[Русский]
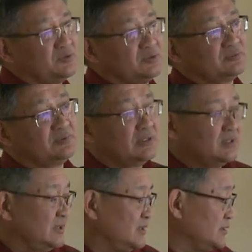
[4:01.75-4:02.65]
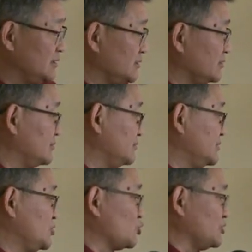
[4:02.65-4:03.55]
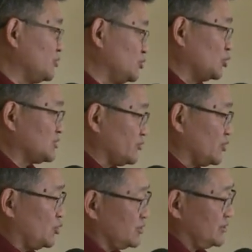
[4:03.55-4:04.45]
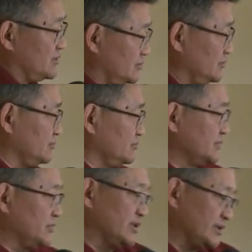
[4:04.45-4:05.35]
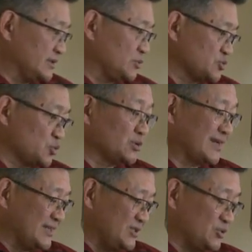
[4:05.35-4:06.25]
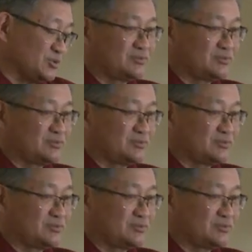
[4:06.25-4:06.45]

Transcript: Ну, дежурный доктор выходит, ну, говорит о том, что он агонирует.